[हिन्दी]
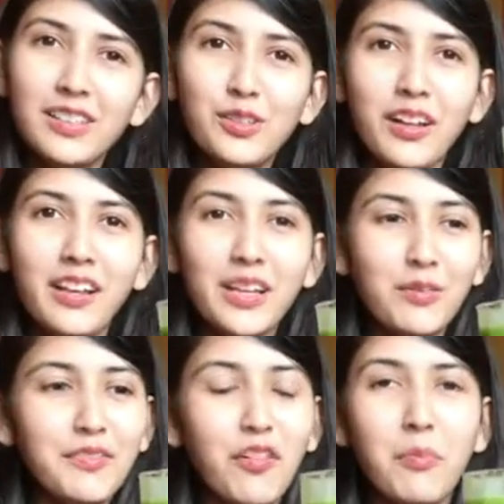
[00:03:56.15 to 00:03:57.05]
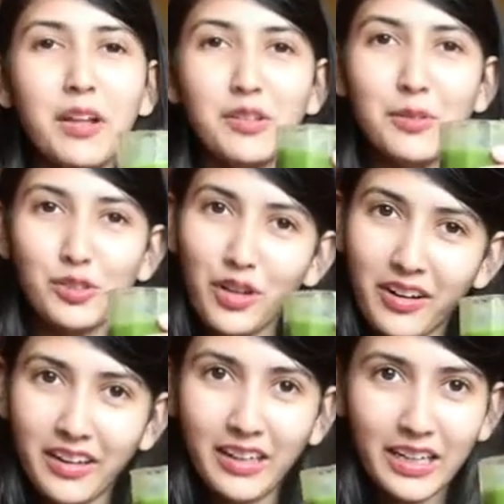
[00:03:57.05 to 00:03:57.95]
ये थोड़ा लिक्विड फॉर्म में है तो मैं इसको
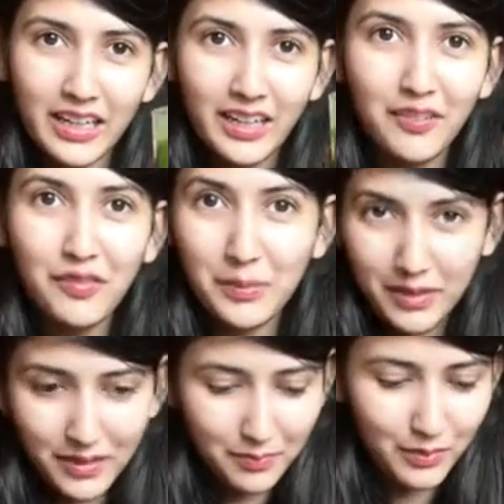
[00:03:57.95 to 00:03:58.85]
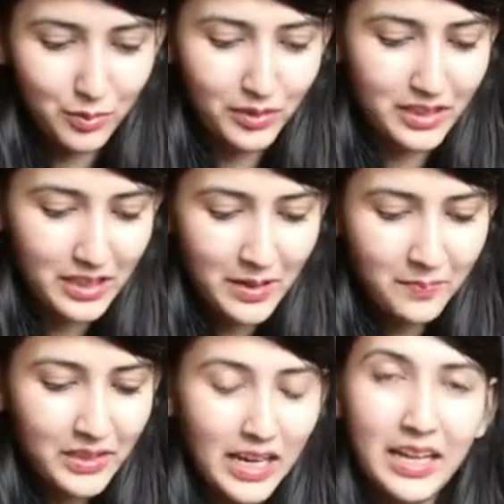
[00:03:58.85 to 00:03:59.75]
ड्रिंक के वे में लूँगी
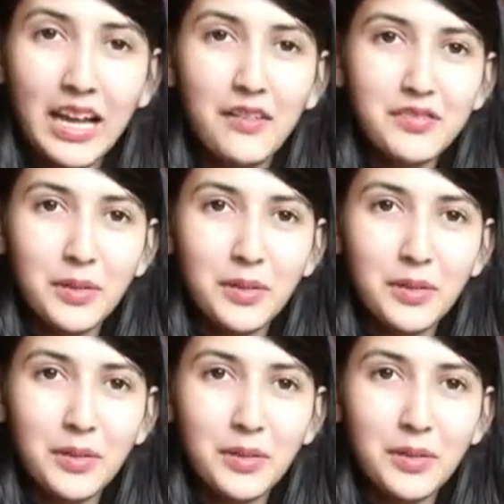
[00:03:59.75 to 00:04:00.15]
एंड आई हैव